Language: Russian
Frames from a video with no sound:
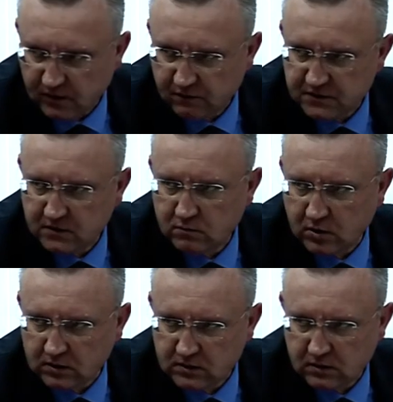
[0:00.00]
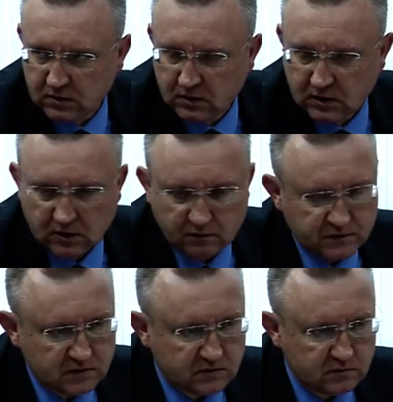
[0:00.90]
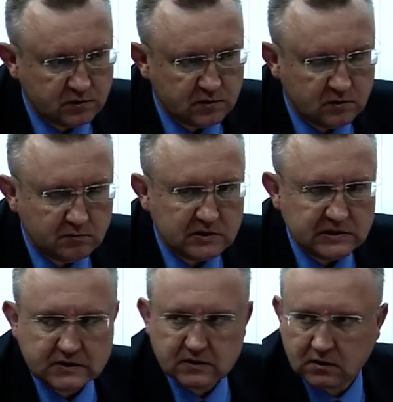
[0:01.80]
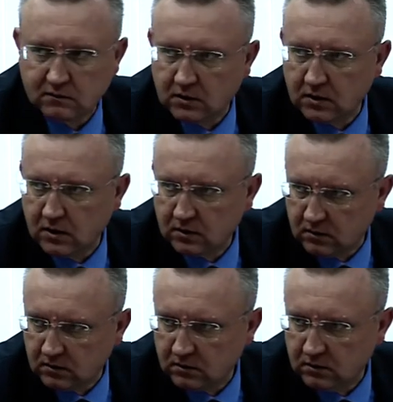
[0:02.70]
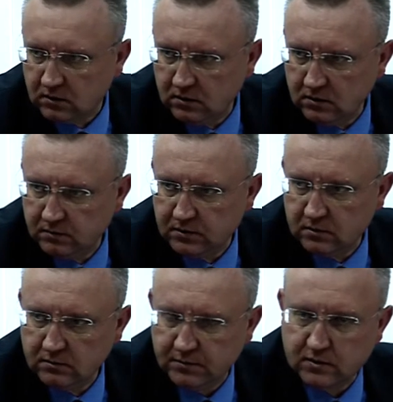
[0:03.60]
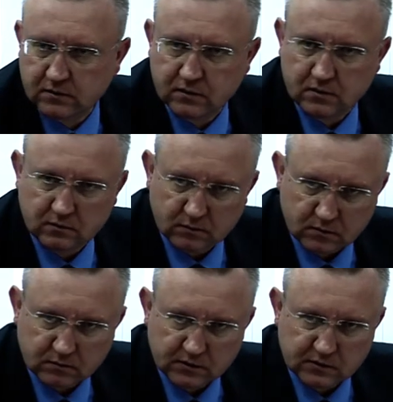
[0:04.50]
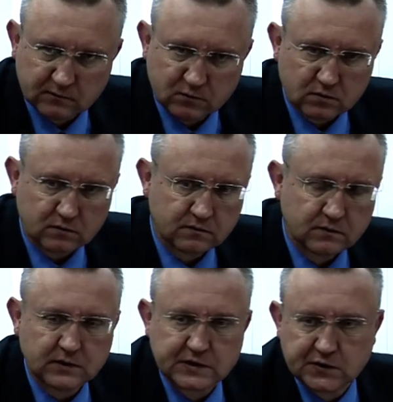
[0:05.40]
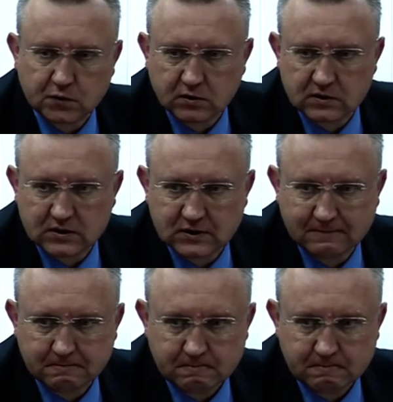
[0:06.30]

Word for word: В 7 раз. Все случаи не медицинского характера и не предотвратимые. Поэтому в этой ситуации